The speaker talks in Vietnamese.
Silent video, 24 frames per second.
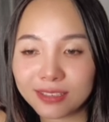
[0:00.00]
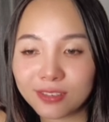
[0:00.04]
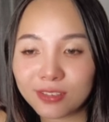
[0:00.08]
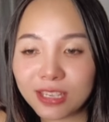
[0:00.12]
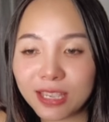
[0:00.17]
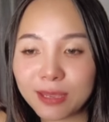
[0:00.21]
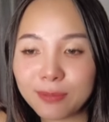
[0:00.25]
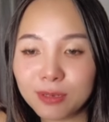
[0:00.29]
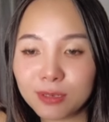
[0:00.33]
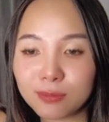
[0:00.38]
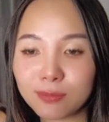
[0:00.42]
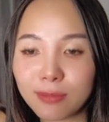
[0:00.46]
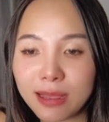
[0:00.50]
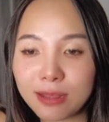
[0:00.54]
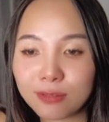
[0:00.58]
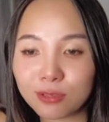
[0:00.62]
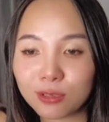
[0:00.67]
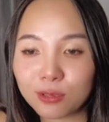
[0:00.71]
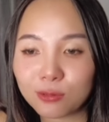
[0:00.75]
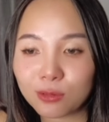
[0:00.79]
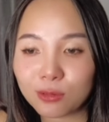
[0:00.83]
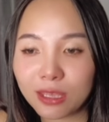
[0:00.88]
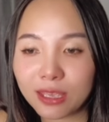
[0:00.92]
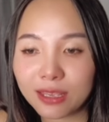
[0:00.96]
nó kiếm được bao
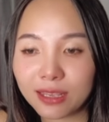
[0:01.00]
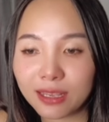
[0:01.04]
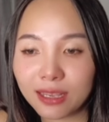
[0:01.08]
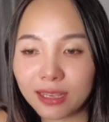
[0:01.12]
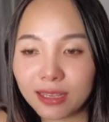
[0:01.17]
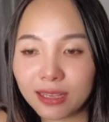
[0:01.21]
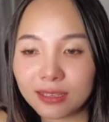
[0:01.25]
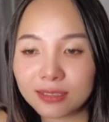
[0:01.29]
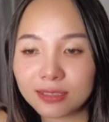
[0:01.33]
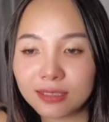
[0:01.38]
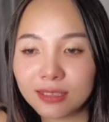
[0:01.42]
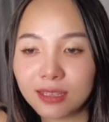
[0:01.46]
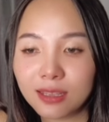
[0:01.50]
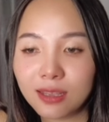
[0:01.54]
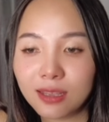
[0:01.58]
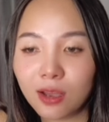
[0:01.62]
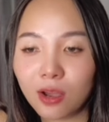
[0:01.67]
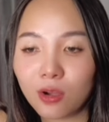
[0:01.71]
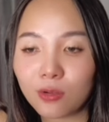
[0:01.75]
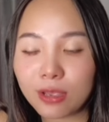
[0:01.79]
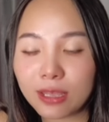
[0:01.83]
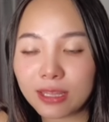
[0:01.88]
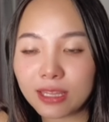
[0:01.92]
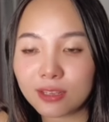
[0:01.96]
nhiêu tiền ha.
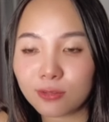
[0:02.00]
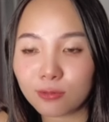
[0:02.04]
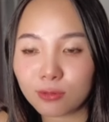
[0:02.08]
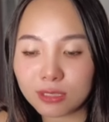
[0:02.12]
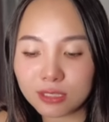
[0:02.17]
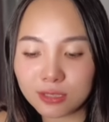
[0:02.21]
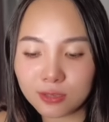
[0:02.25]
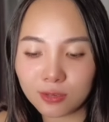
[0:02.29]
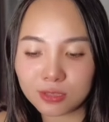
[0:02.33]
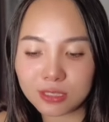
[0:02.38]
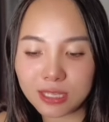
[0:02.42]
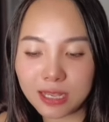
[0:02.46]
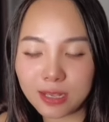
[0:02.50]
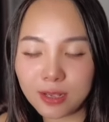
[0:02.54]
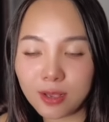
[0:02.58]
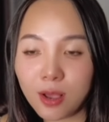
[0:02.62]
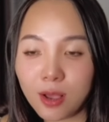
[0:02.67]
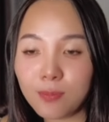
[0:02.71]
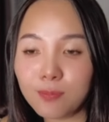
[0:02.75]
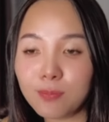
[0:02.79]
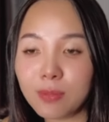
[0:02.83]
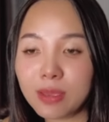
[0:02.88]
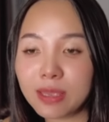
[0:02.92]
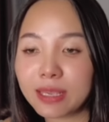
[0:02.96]
Ok, thì Crystal sẽ
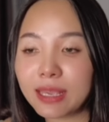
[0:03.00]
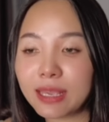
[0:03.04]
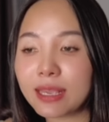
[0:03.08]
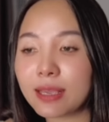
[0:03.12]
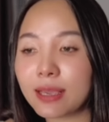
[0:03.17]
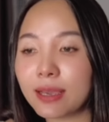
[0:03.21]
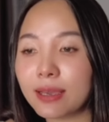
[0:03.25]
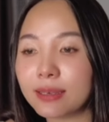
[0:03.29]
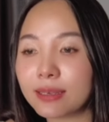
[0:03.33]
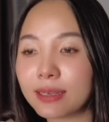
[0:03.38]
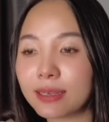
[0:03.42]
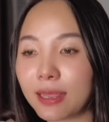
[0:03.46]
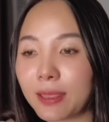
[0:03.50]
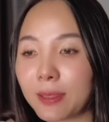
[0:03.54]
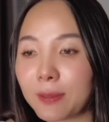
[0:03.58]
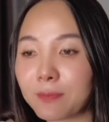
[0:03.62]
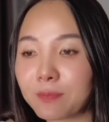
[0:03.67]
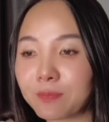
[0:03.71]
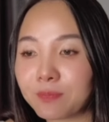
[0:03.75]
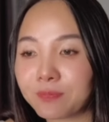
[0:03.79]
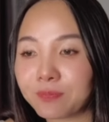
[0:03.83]
copy cái kênh này,